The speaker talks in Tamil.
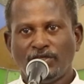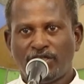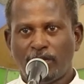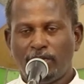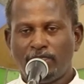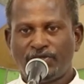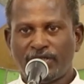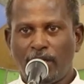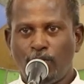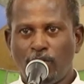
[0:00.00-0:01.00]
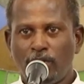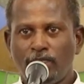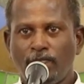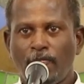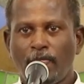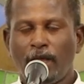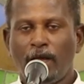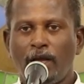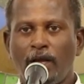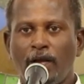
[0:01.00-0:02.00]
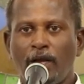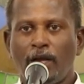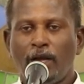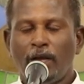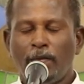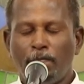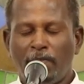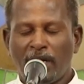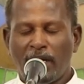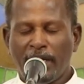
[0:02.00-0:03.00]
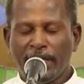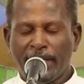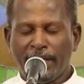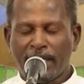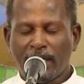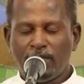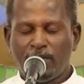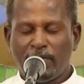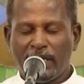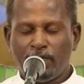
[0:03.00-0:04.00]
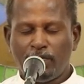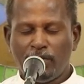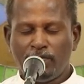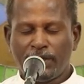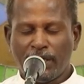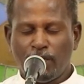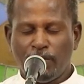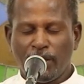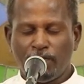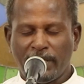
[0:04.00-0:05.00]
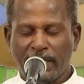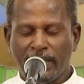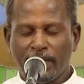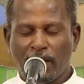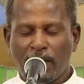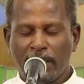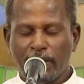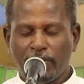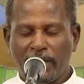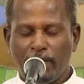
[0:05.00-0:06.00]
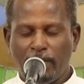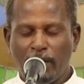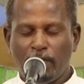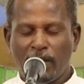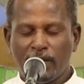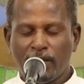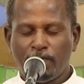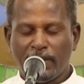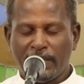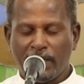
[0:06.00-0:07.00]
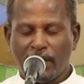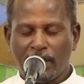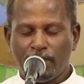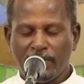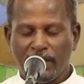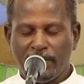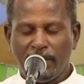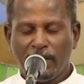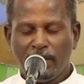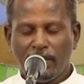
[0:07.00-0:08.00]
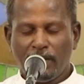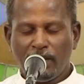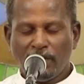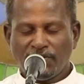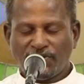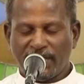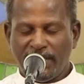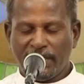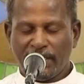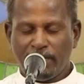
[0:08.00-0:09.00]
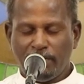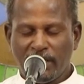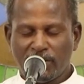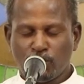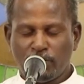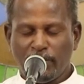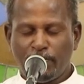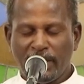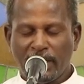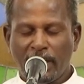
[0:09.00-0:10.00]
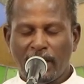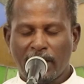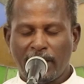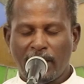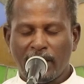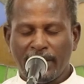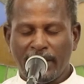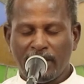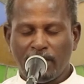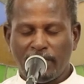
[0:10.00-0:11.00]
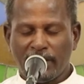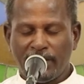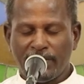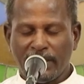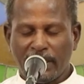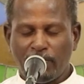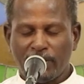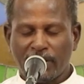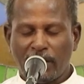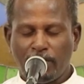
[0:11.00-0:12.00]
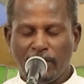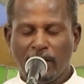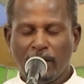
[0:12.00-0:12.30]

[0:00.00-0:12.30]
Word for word: ஜபம் செய்வோம் மகா இரக்கமும் அன்பும் கிருபையும் நிறைந்த ஆண்டவரே மே மாதம் பதினாறாம் தேதி சனிக்கிழமை என்று உங்களுடைய பிள்ளைகளாக நாங்கள் இணைந்தும் மகிழ்ந்த இறைவன் தாமே